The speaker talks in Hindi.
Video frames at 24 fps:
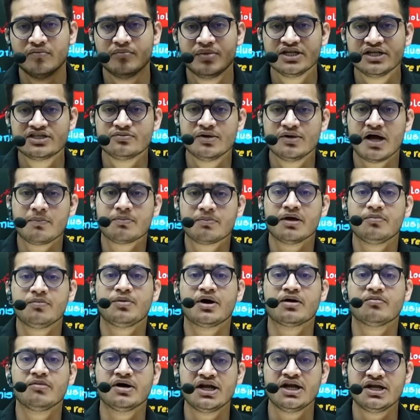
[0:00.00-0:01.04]
बीच में आपके
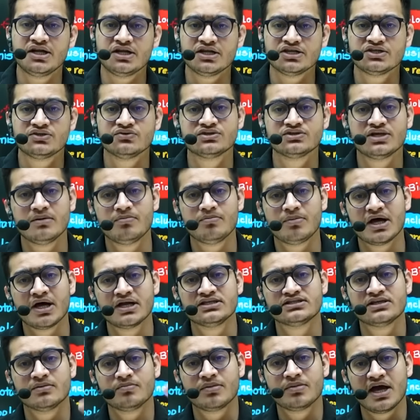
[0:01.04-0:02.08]
परमानेंट टिश्यूज हैं पानी
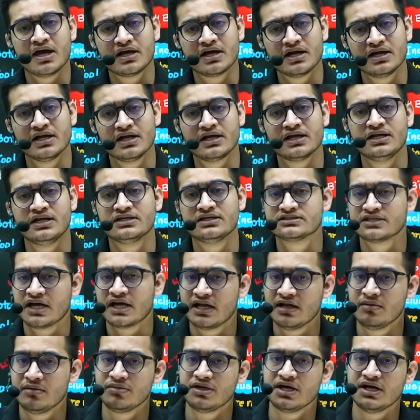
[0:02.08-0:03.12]
सप्लाई करने के लिए
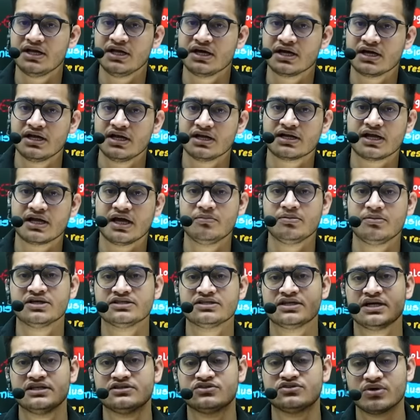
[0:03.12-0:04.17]
जाइलम के अलग अलग टाइप के
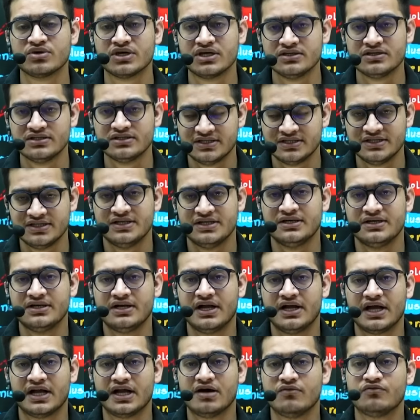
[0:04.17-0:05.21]
सेल्स होंगे
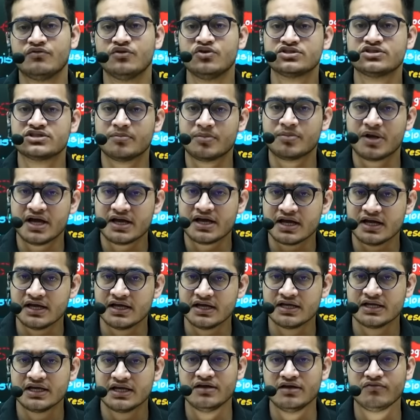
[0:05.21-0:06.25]
है ना फूड सप्लाई
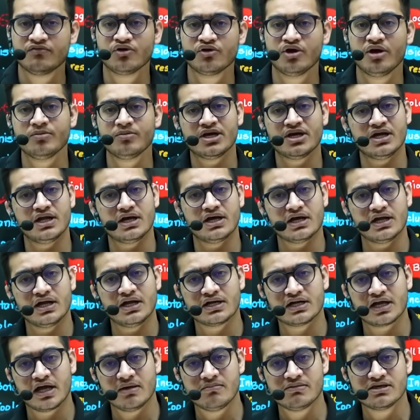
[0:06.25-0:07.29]
करने के लिए फ्लोएम के अलग अलग
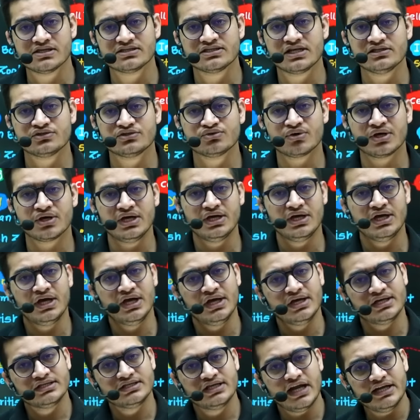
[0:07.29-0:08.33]
टाइप के सेल्स होंगे
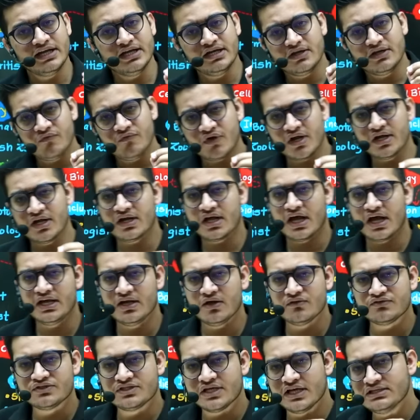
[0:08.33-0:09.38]
यानी डिफरेंट काइंड
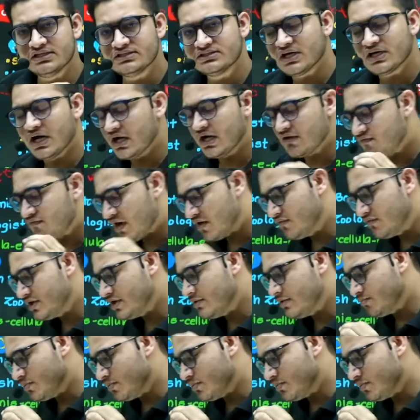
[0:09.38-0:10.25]
ऑफ सेल्स आर फाउंड इन